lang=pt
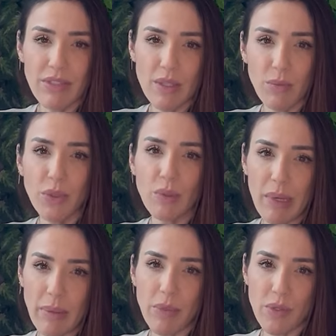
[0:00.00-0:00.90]
faz muito
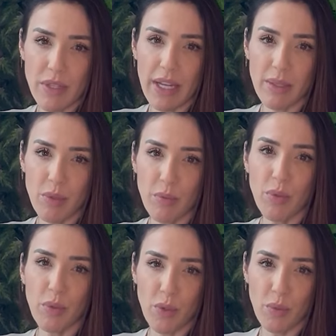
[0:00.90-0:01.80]
bem para o cérebro e para
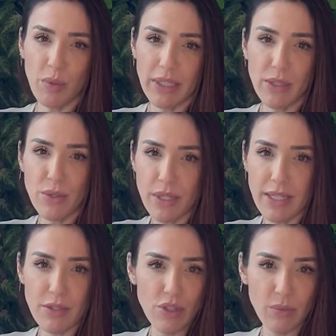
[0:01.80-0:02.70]
o corpo. A
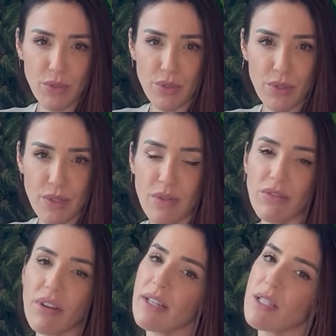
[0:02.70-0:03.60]
neurociência já mostrou isso
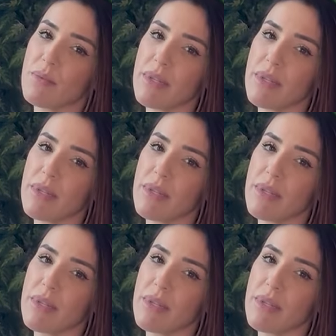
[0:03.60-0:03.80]
em várias